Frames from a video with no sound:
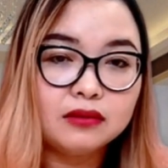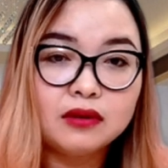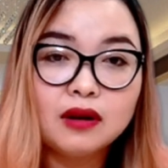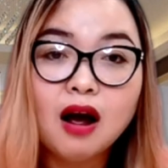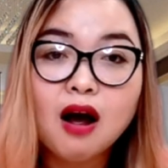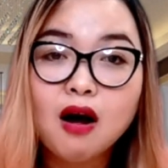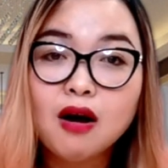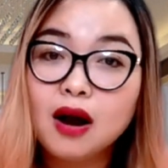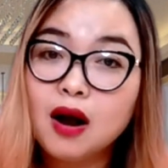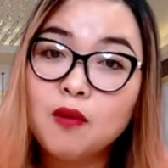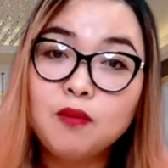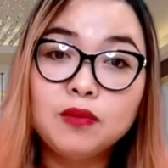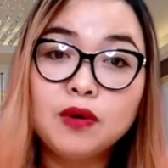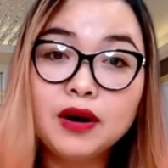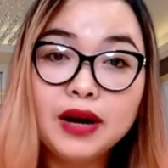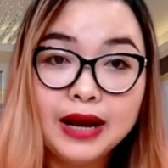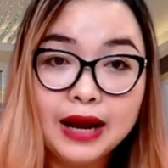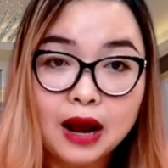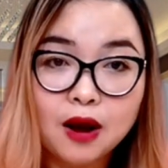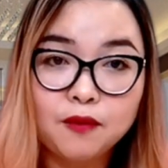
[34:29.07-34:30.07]
con không có
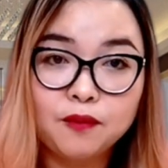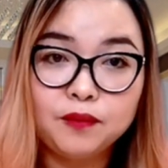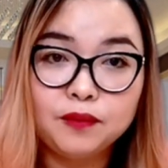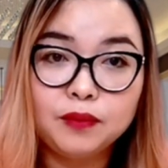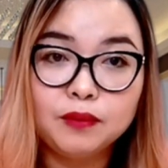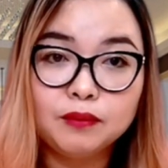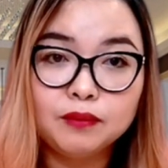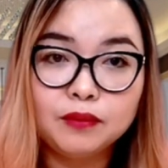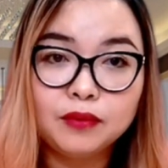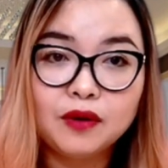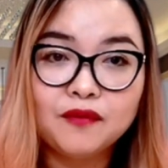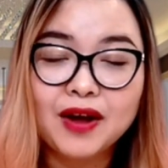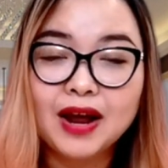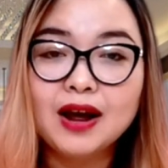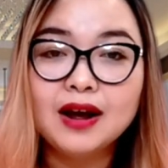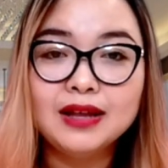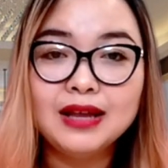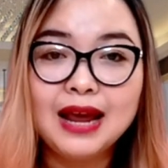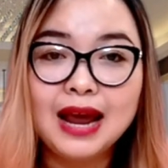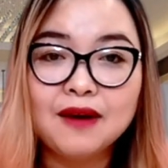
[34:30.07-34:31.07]
đi học phải
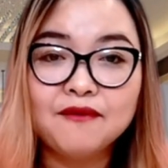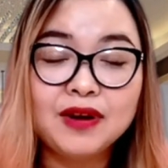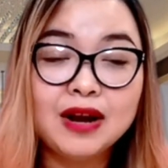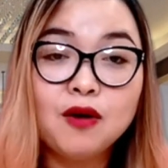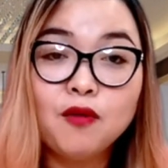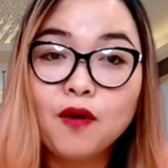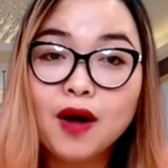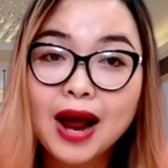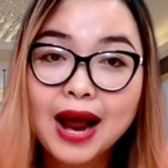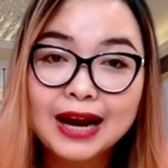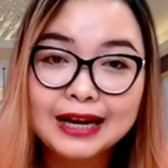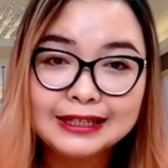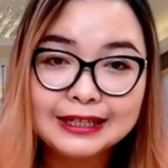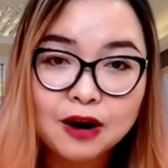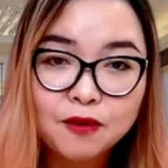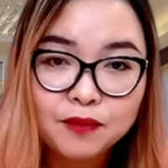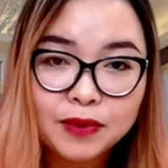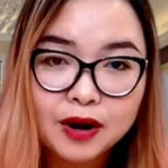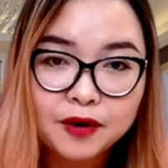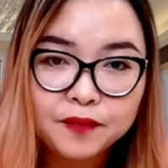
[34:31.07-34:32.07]
ở nhà vì đâu có ai
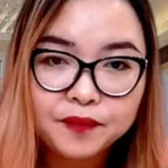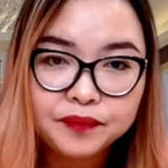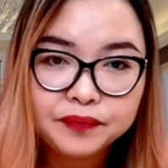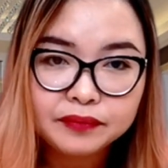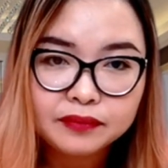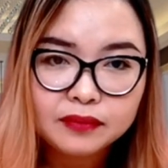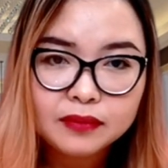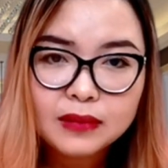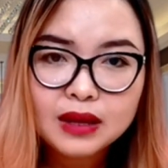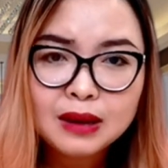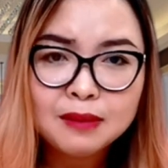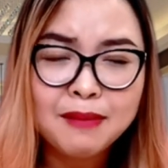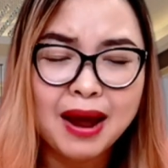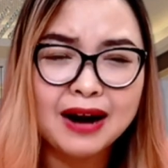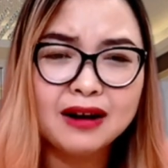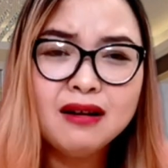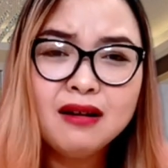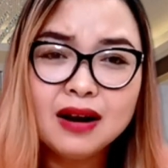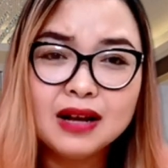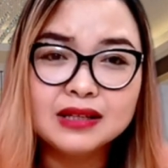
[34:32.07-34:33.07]
trông đâu bạn
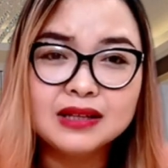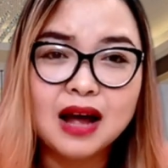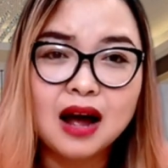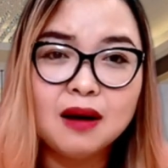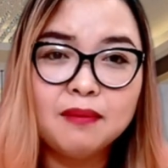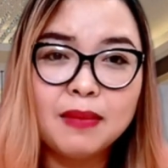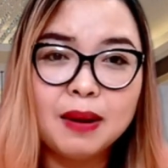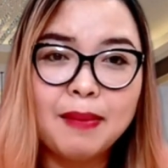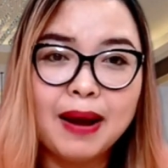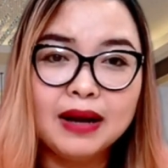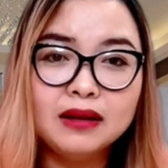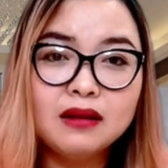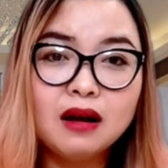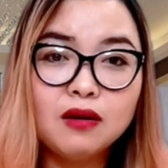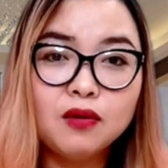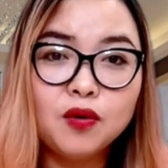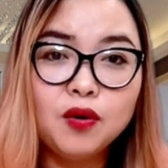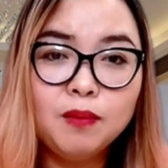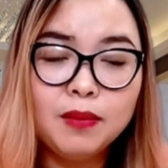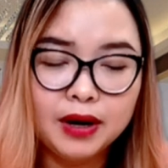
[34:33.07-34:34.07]
rất là sợ mà bản
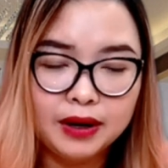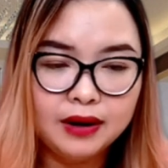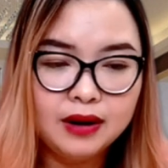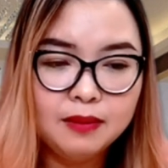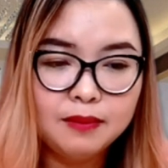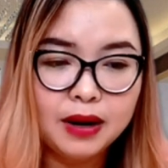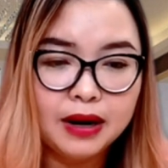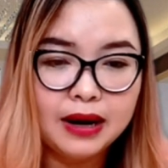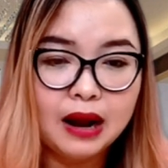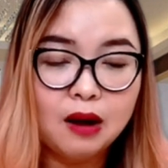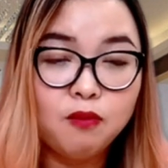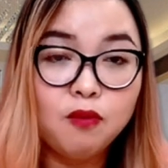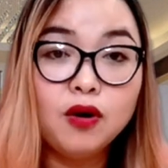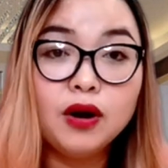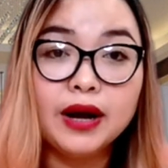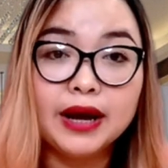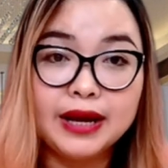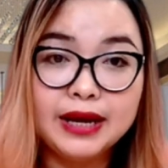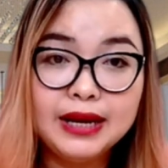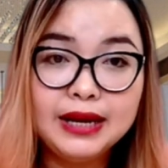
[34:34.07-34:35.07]
thân của mình á, mình không có
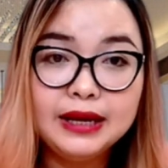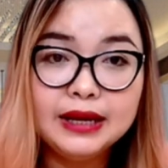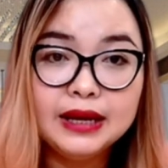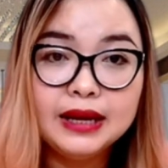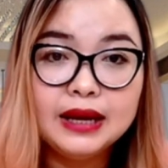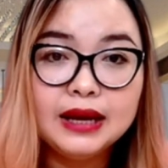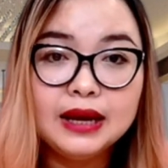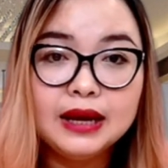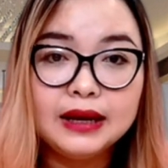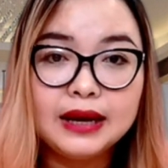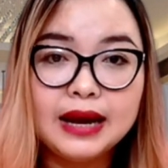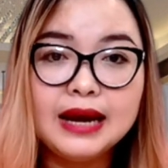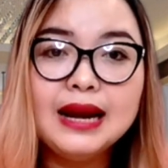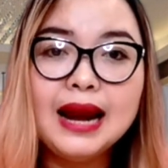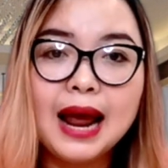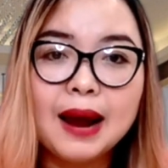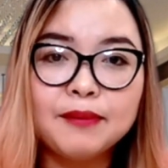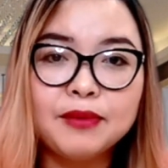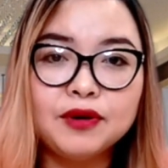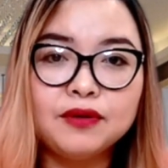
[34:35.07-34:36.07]
nghĩ nghĩ
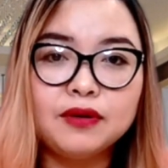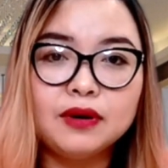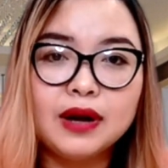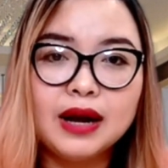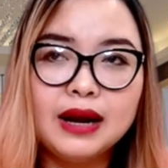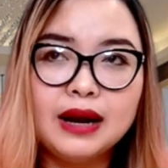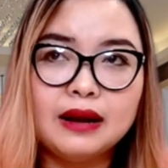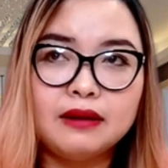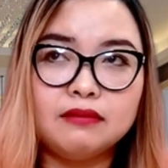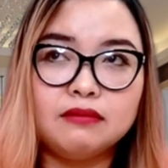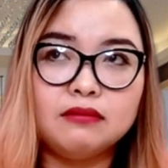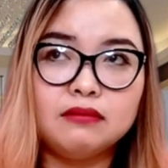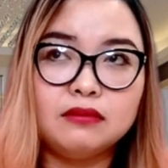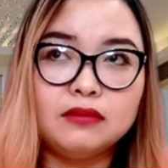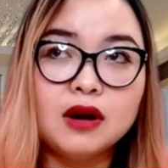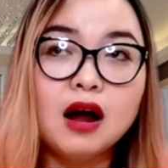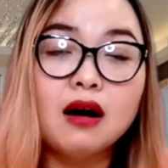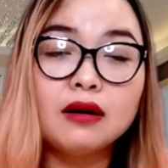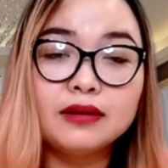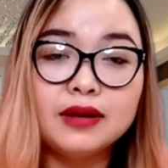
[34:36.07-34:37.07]
làm được hay là
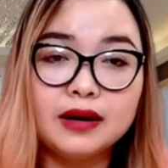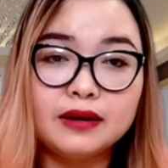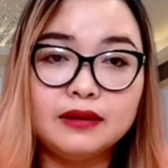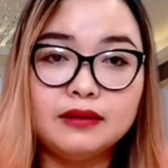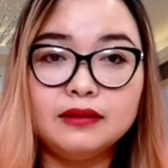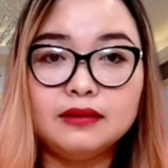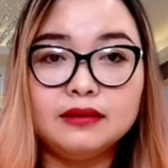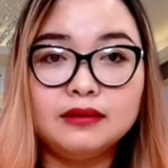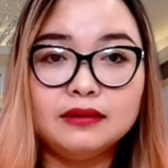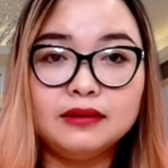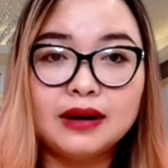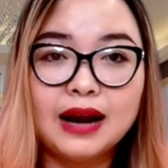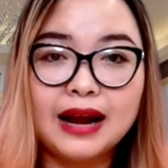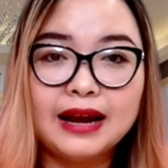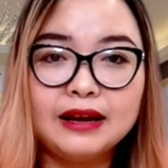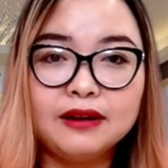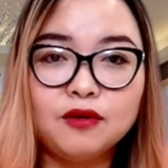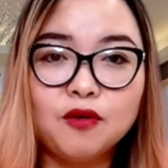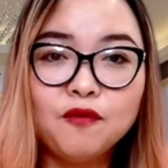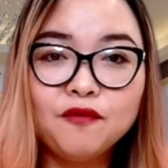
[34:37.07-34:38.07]
đợt dịch
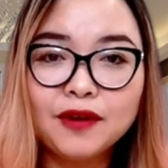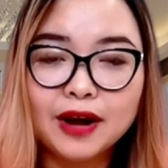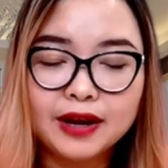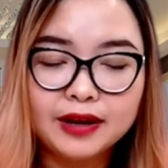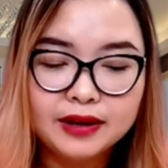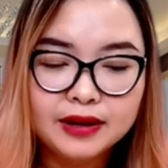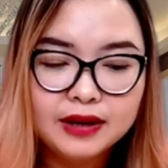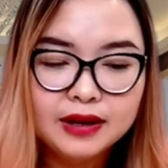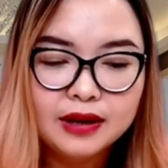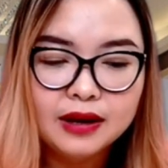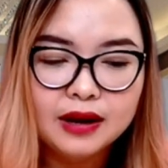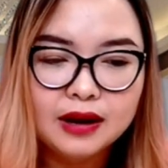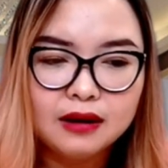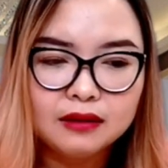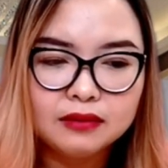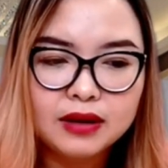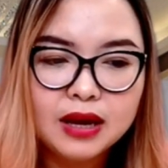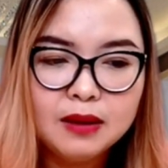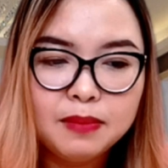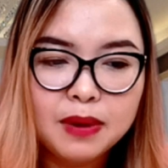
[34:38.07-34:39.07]
này cũng vậy à,
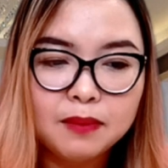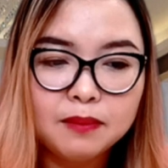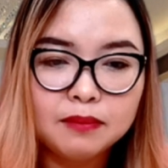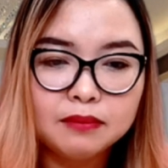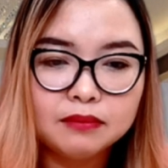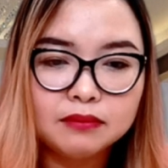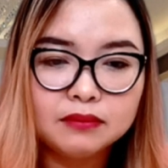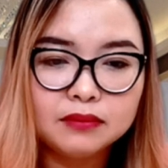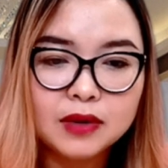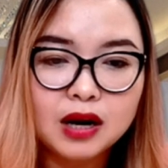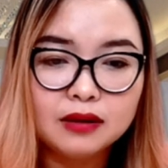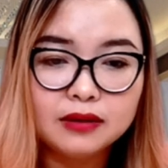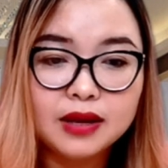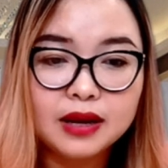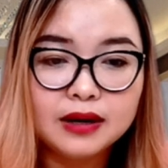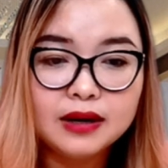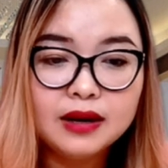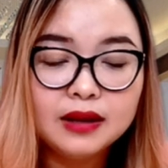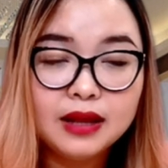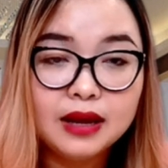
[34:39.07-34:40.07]
khi mà đợt
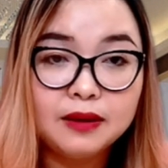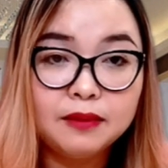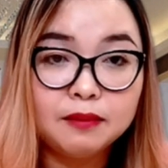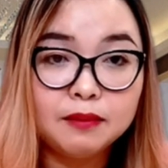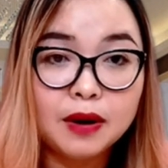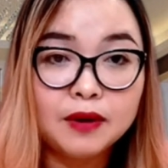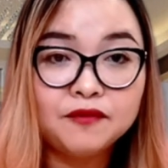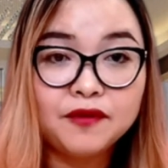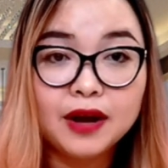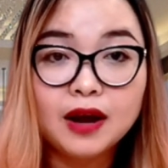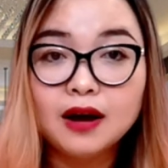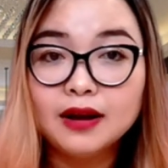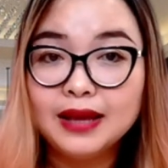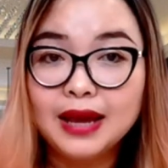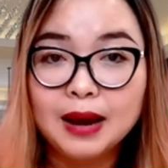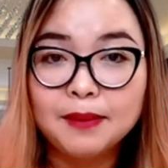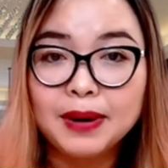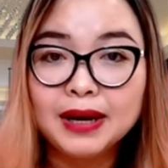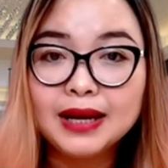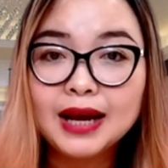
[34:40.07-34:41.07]
dịch đó thì mình phải ở
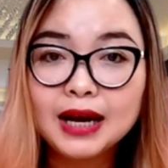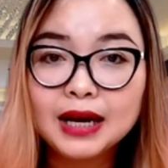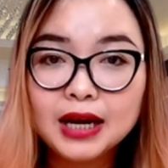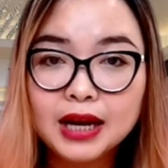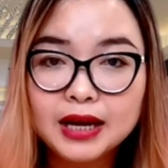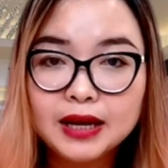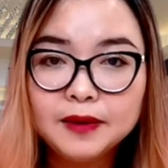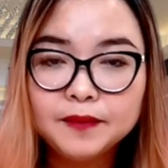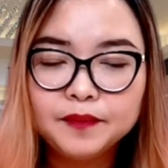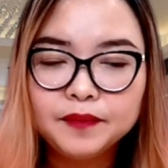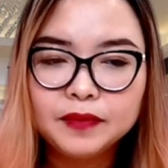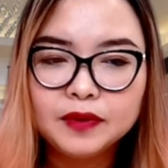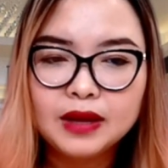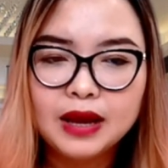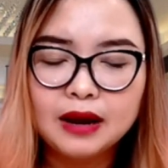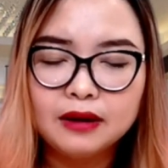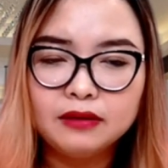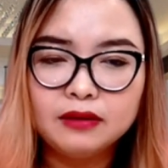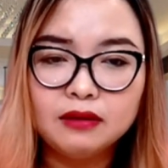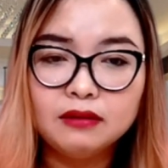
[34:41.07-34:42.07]
nhà mình cách ly
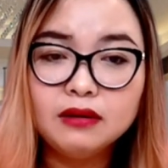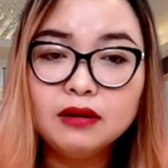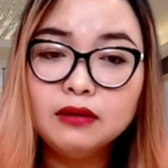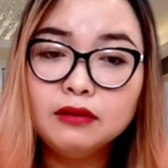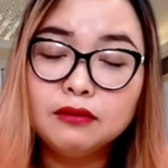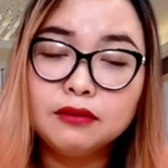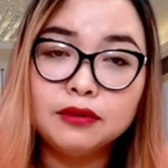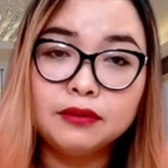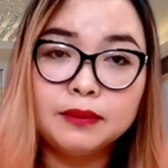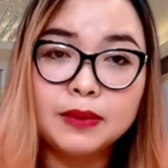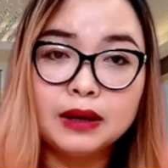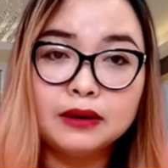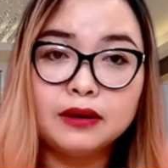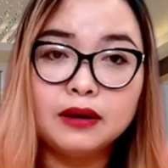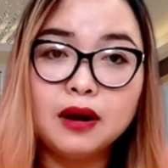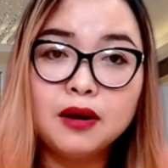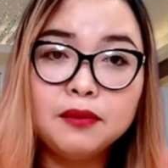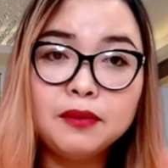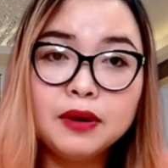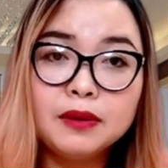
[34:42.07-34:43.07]
và những cái người mà
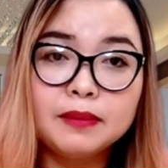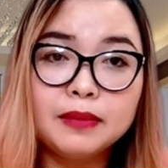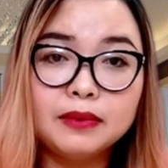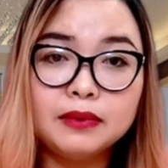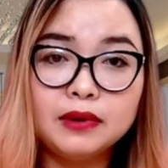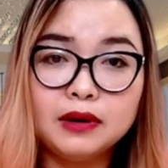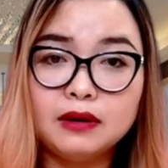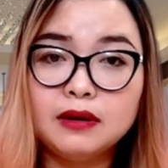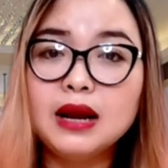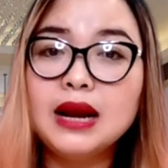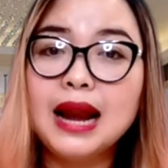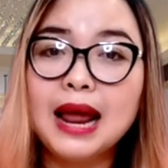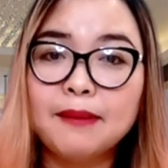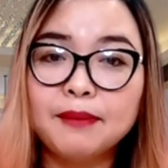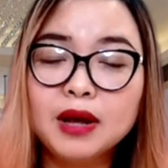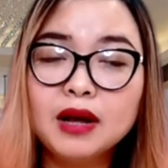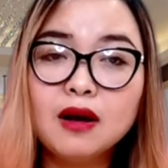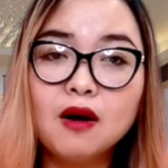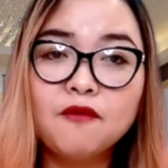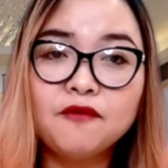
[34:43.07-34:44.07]
nếu mà đi làm
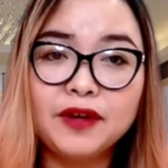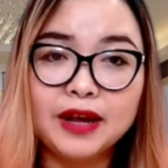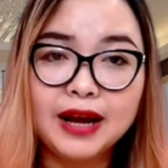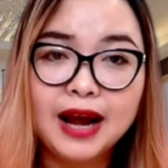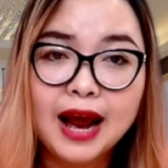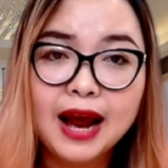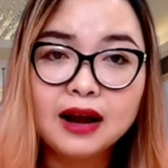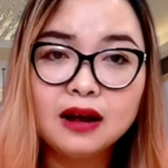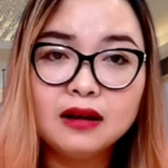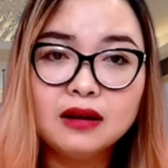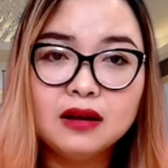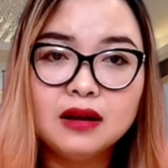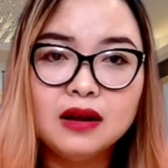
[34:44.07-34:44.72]
cái công việc khác á,